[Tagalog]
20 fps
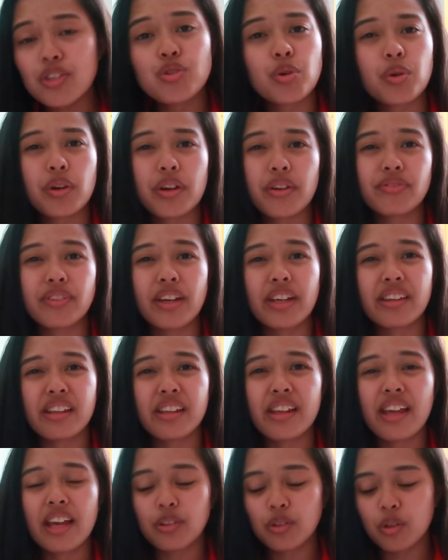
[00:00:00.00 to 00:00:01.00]
sure if
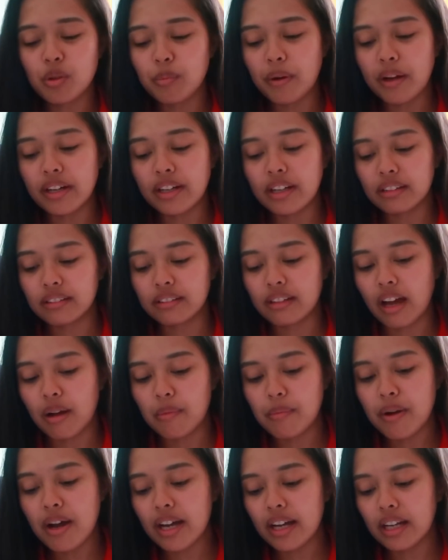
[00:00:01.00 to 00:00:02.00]
naintindihan ko ba ng
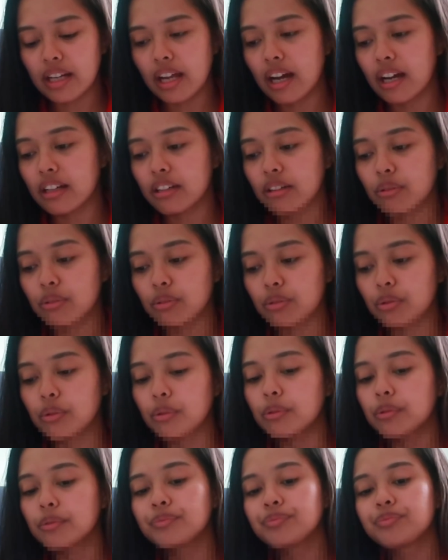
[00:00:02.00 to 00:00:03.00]
tama, kailangan ko
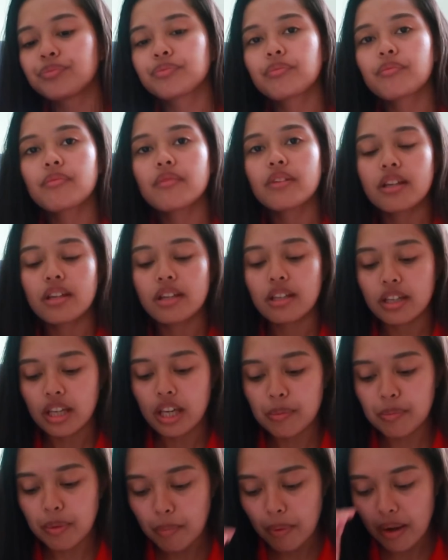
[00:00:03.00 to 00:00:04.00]
tong
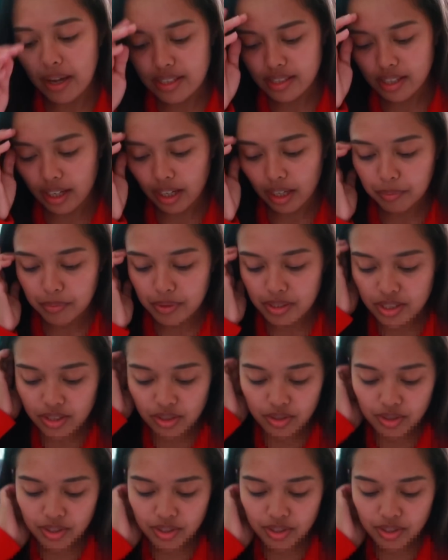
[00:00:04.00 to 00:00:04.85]
ipabasa kay Mr.